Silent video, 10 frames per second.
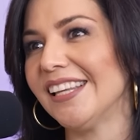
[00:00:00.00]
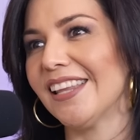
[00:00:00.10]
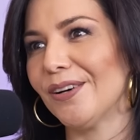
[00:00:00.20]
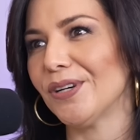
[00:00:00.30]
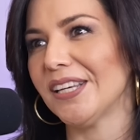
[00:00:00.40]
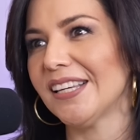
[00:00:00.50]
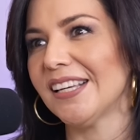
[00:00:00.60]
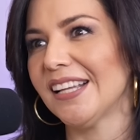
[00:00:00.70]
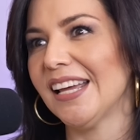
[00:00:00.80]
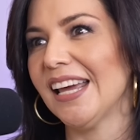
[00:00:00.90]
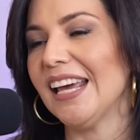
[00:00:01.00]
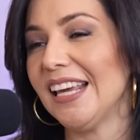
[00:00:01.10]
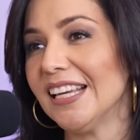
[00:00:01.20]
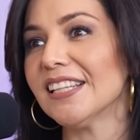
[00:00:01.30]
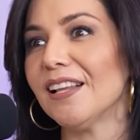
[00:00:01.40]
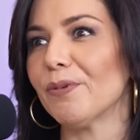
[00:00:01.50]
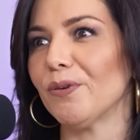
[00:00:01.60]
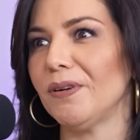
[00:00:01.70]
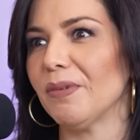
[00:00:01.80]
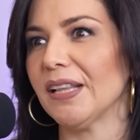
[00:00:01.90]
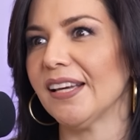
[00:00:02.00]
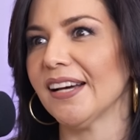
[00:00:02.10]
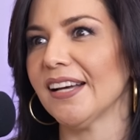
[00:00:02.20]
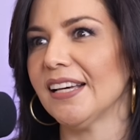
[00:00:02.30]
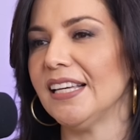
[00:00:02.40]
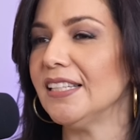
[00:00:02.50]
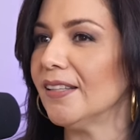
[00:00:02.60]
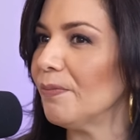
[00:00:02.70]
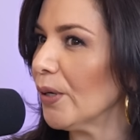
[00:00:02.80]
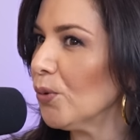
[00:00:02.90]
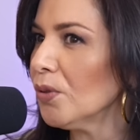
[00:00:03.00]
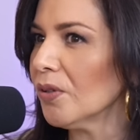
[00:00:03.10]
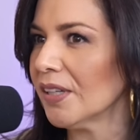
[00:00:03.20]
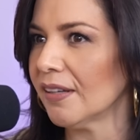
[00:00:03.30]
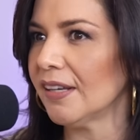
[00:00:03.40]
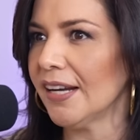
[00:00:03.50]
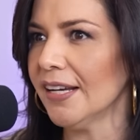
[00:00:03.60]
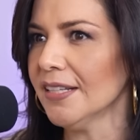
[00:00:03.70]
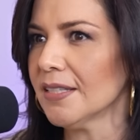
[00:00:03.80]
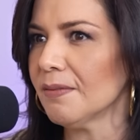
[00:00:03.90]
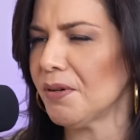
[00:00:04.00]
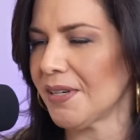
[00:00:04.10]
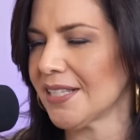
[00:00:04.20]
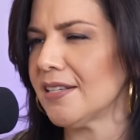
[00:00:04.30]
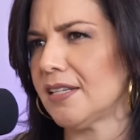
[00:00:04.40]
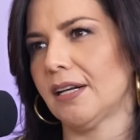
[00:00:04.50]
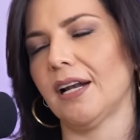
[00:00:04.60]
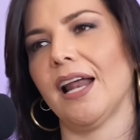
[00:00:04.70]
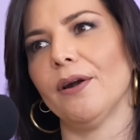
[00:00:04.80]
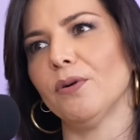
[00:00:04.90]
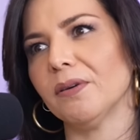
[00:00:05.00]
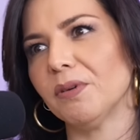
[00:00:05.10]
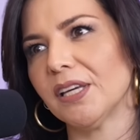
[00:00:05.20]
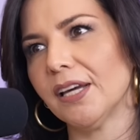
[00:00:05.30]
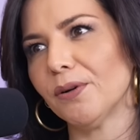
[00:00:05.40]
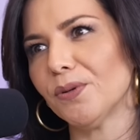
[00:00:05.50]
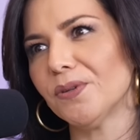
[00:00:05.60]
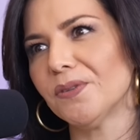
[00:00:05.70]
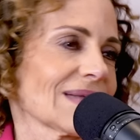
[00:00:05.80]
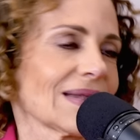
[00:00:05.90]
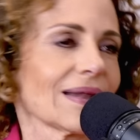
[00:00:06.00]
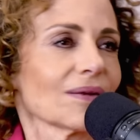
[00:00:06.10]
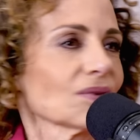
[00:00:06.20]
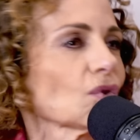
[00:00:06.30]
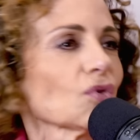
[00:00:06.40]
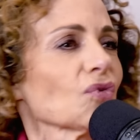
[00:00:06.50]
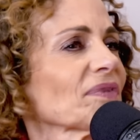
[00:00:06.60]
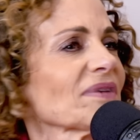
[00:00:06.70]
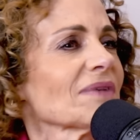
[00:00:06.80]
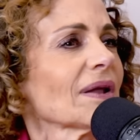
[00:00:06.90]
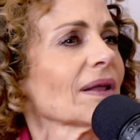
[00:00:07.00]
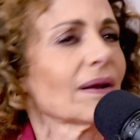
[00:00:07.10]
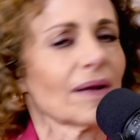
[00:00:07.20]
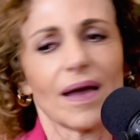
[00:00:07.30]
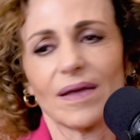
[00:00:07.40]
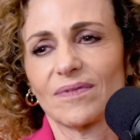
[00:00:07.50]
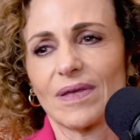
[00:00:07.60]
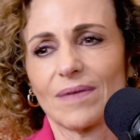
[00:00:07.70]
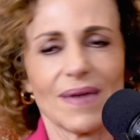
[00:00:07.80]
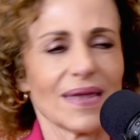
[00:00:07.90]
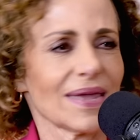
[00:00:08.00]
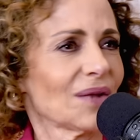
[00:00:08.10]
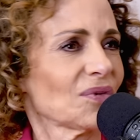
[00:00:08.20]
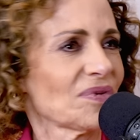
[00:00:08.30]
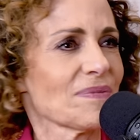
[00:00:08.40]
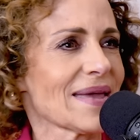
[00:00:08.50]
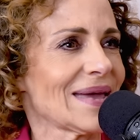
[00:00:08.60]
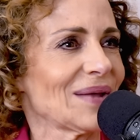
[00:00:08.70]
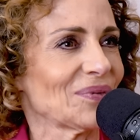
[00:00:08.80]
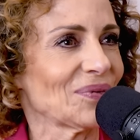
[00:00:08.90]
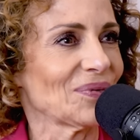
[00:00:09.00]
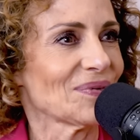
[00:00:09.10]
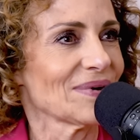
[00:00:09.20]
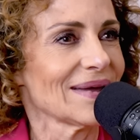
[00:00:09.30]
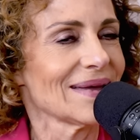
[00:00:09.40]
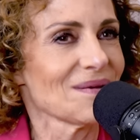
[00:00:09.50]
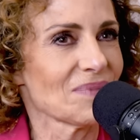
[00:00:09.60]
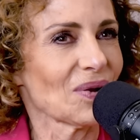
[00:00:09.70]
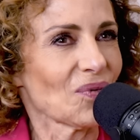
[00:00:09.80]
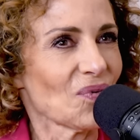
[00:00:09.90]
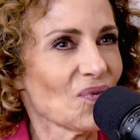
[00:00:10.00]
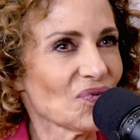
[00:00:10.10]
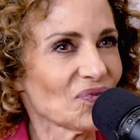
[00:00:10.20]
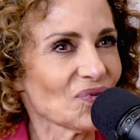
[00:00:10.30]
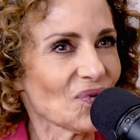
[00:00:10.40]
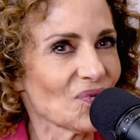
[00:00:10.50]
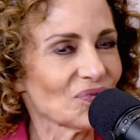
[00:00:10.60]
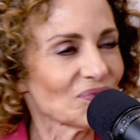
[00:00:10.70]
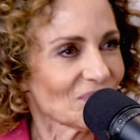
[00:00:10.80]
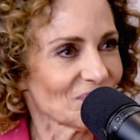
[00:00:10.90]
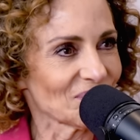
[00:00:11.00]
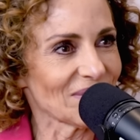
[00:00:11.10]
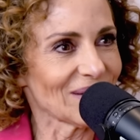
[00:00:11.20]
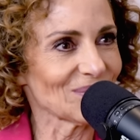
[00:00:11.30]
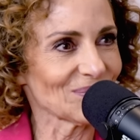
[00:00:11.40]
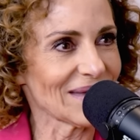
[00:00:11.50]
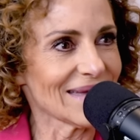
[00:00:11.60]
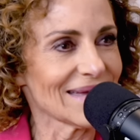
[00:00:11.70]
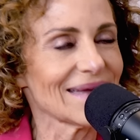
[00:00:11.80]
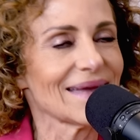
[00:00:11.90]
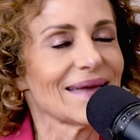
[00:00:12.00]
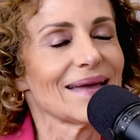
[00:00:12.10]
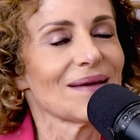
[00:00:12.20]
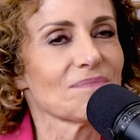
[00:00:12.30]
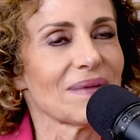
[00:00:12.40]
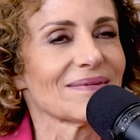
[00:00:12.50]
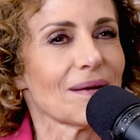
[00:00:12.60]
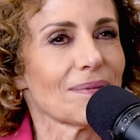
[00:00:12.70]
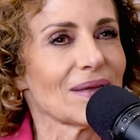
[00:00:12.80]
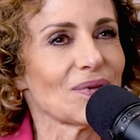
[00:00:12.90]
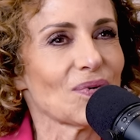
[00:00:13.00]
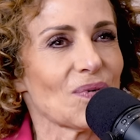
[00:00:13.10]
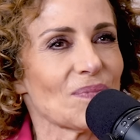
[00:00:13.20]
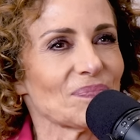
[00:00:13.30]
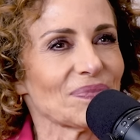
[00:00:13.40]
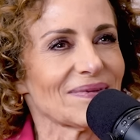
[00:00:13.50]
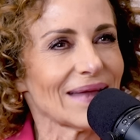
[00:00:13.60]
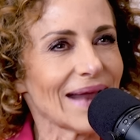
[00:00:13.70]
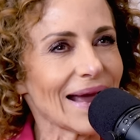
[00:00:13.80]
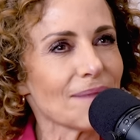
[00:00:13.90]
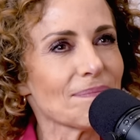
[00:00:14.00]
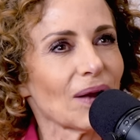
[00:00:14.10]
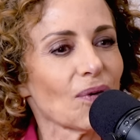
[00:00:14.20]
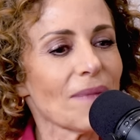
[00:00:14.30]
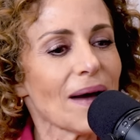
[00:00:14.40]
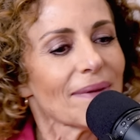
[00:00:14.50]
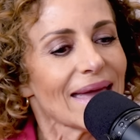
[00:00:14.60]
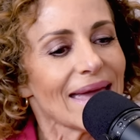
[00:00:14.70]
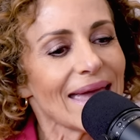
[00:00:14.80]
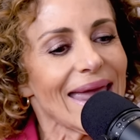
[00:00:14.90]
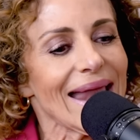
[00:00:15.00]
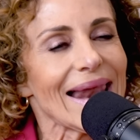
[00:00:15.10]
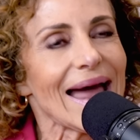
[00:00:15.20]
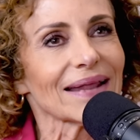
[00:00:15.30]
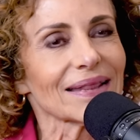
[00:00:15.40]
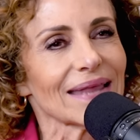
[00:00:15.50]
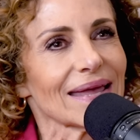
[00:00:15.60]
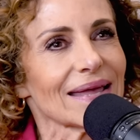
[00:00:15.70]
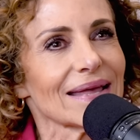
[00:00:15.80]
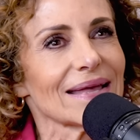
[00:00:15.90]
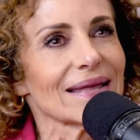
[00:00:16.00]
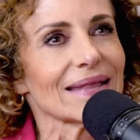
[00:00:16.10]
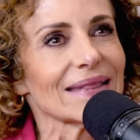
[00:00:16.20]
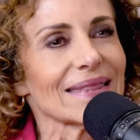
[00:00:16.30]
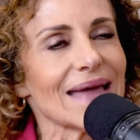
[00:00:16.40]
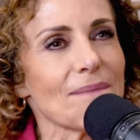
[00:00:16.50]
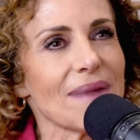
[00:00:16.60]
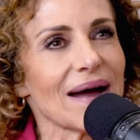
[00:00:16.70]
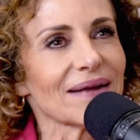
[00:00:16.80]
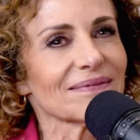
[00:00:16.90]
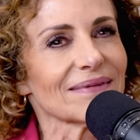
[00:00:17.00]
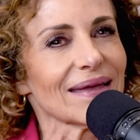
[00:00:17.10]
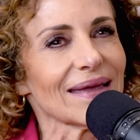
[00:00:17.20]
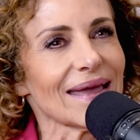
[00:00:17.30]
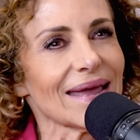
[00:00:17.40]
el día de hoy. Y esa es la problemática. Y si te pregunto qué te quieres, me vas a decir, claro que me quiero. Claro, todos contestarían, ay, sí, me quiero, sí me quiero, ¿no? Sí. Pero justo, justo escuchándote, pensaba yo, ¿será que Paloma ve el arte de amarse